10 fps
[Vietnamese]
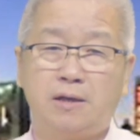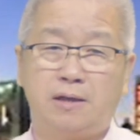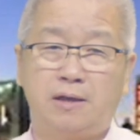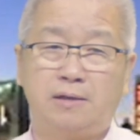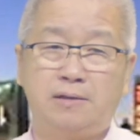
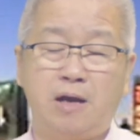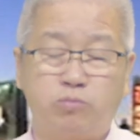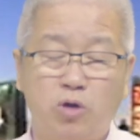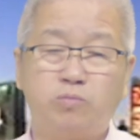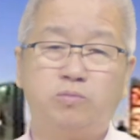à,
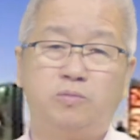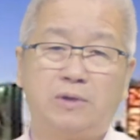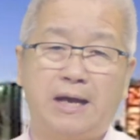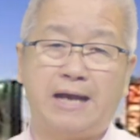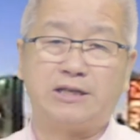đông đúc,
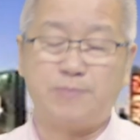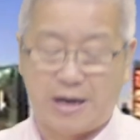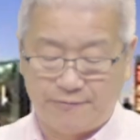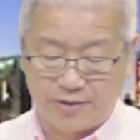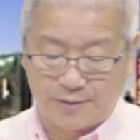hai trăm
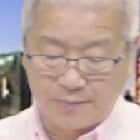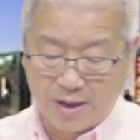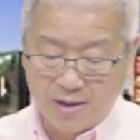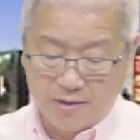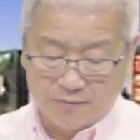ngàn quý vị.
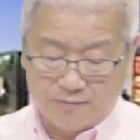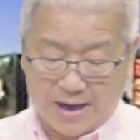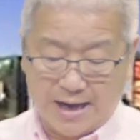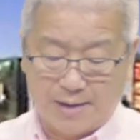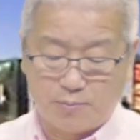
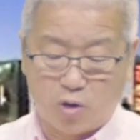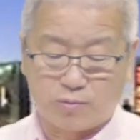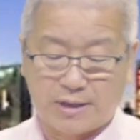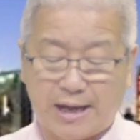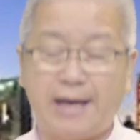Và một
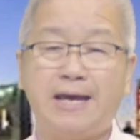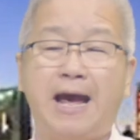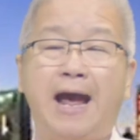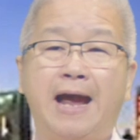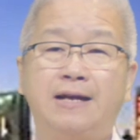cái
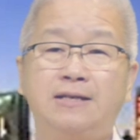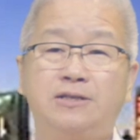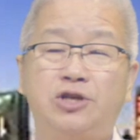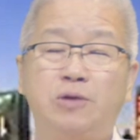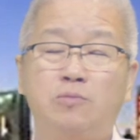hãng
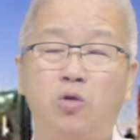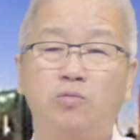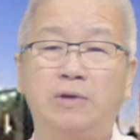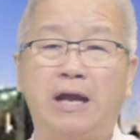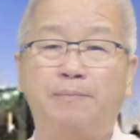chuyên
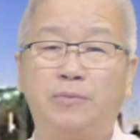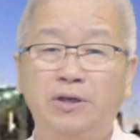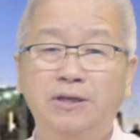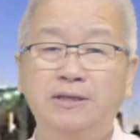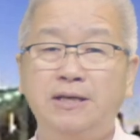môn làm
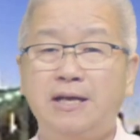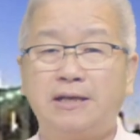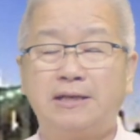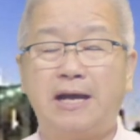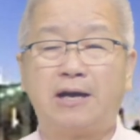tương
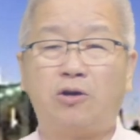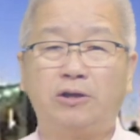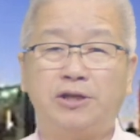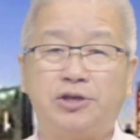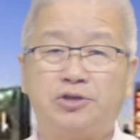đã có
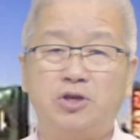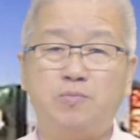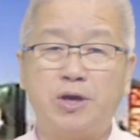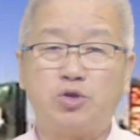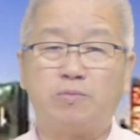trên thị
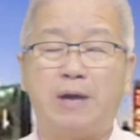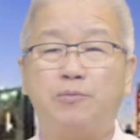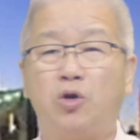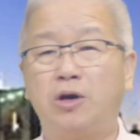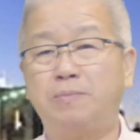trường mấy chục
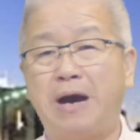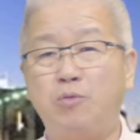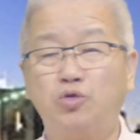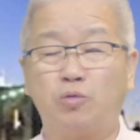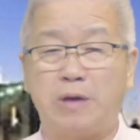năm rồi, ba
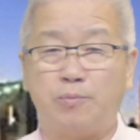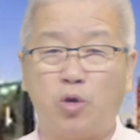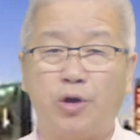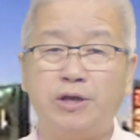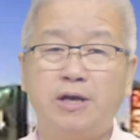bốn chục năm
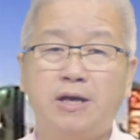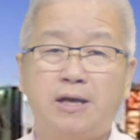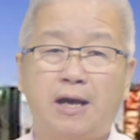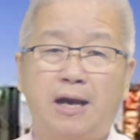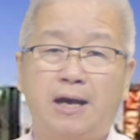rồi,
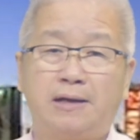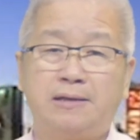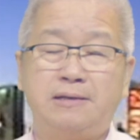à,